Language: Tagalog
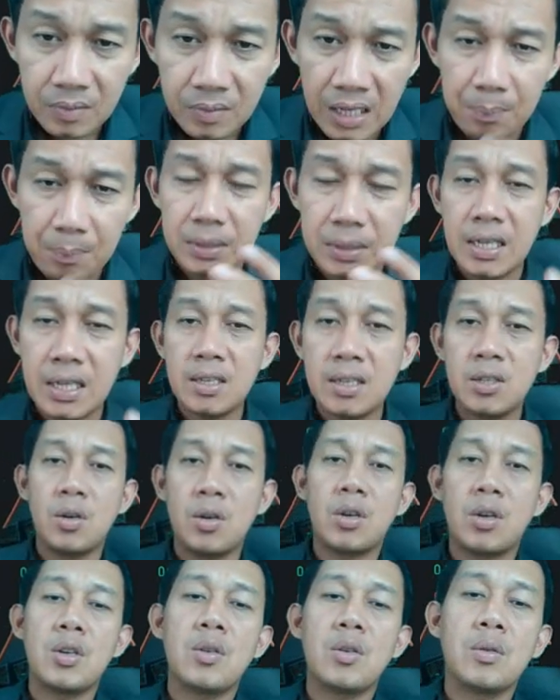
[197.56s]
capital
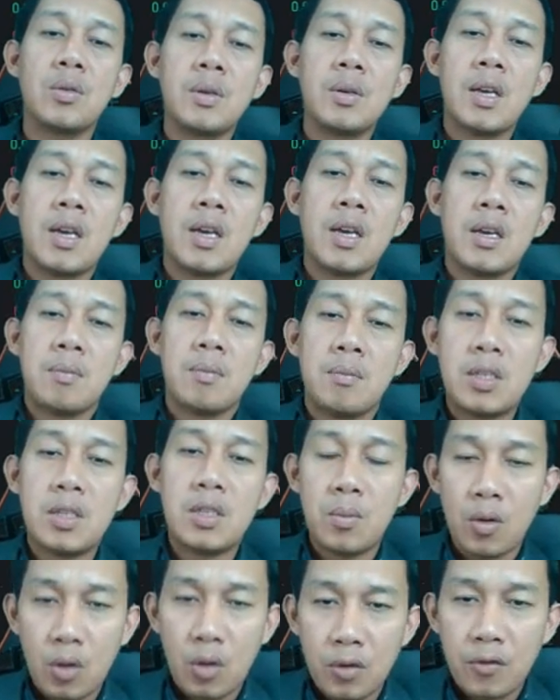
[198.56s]
nyo or yung
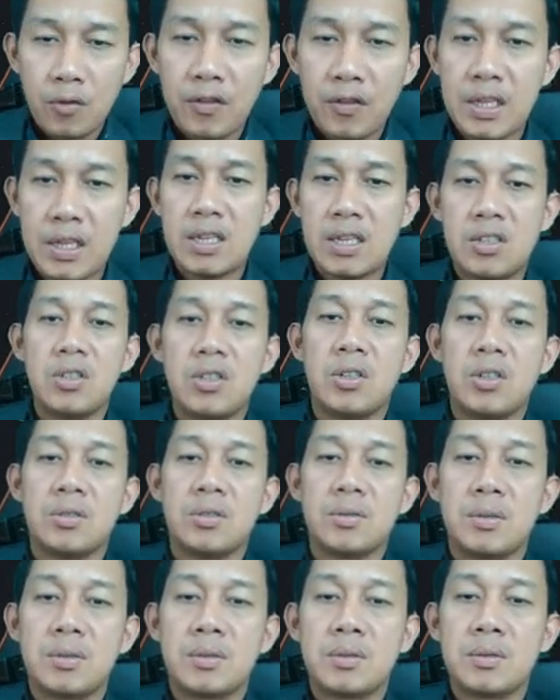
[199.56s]
mismong confidence
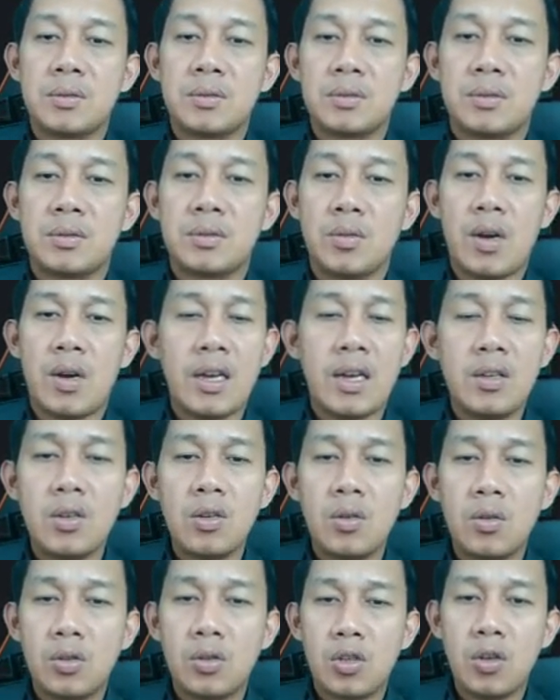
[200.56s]
nyo. Kung ayaw
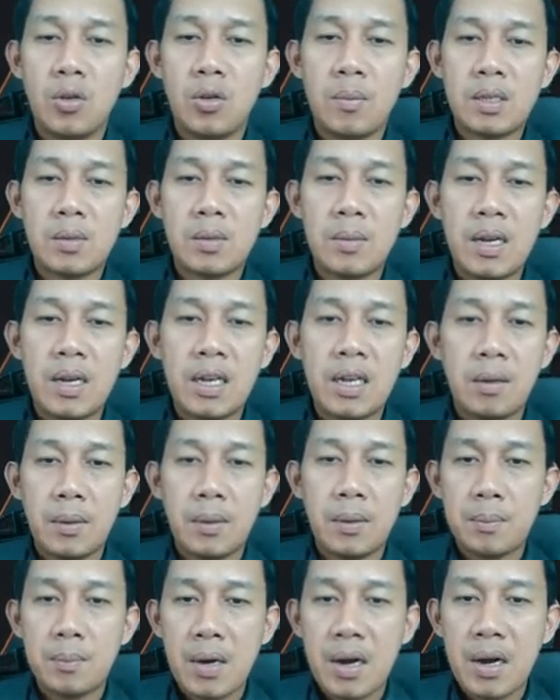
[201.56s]
nyo, gusto nyo mas malaki pa
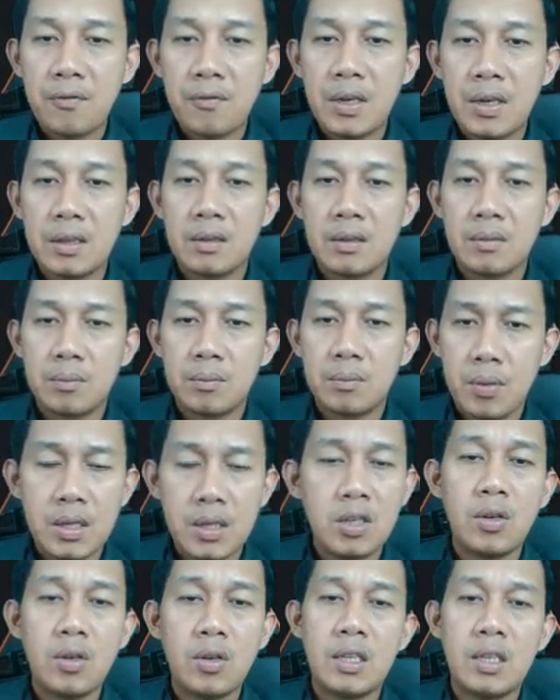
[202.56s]
yung profit,
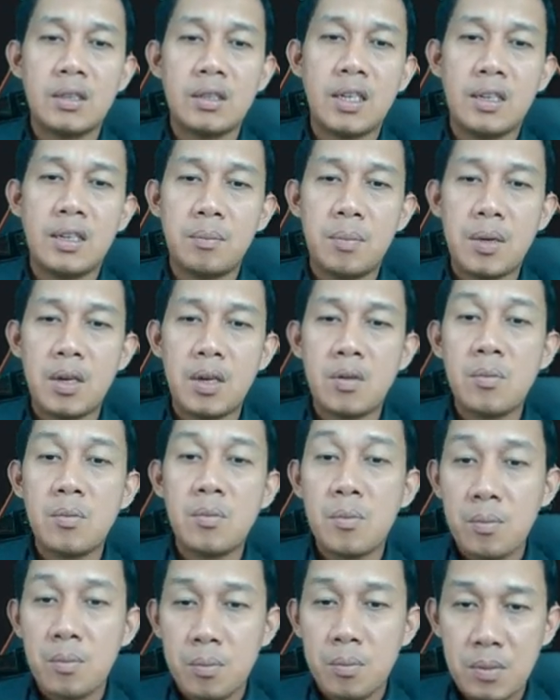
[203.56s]
pwede nyo hintayin.
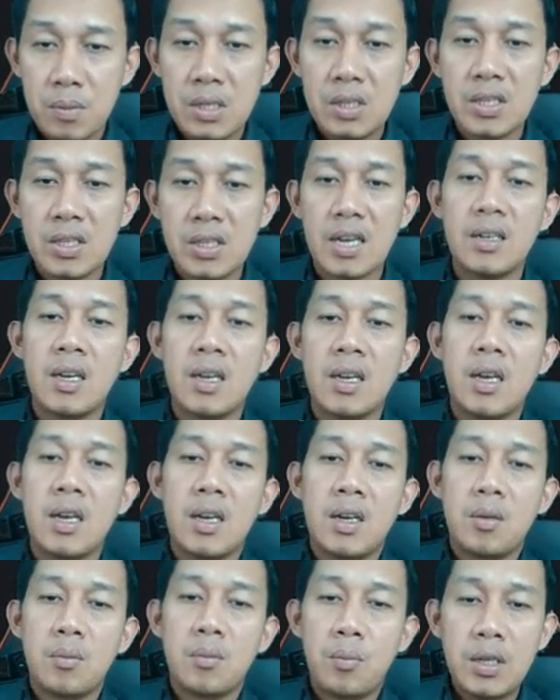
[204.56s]
Pero minsan,
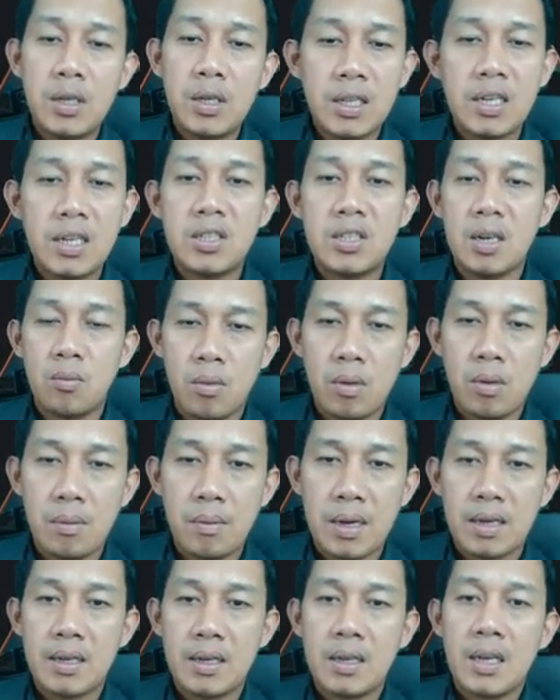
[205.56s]
pwede rin siyang
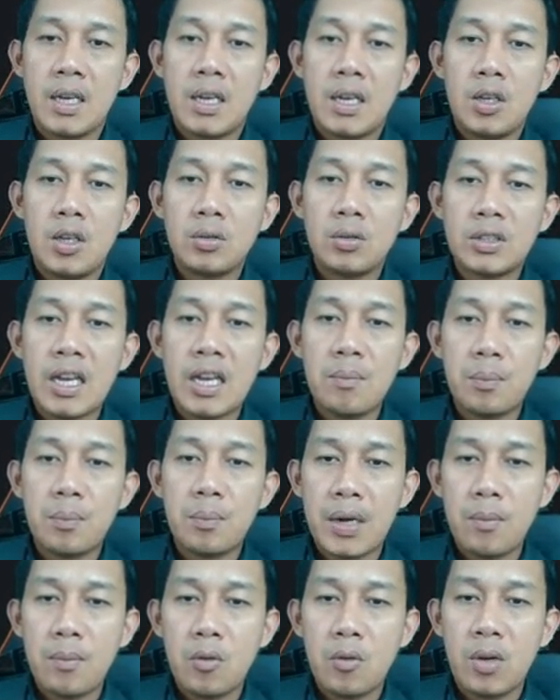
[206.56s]
bumaba. Yung time
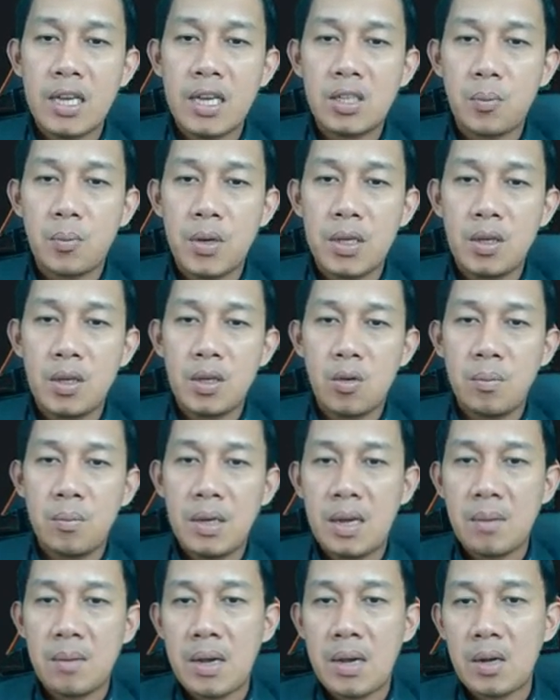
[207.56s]
frame ko guys, pwede kong
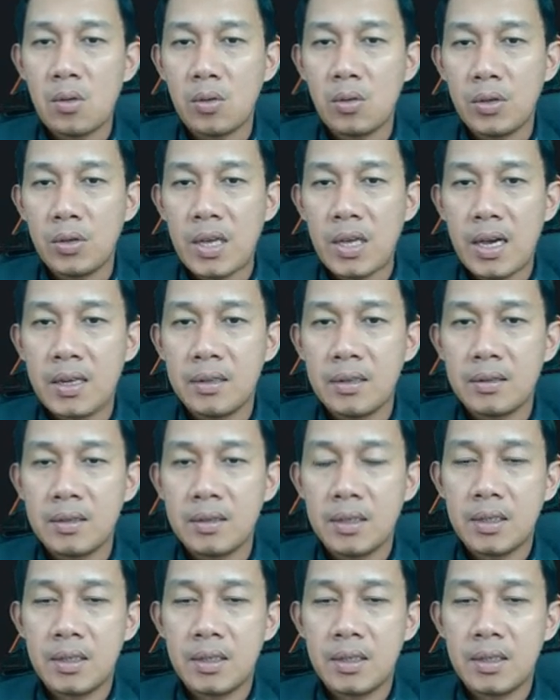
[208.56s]
binabago ko yan.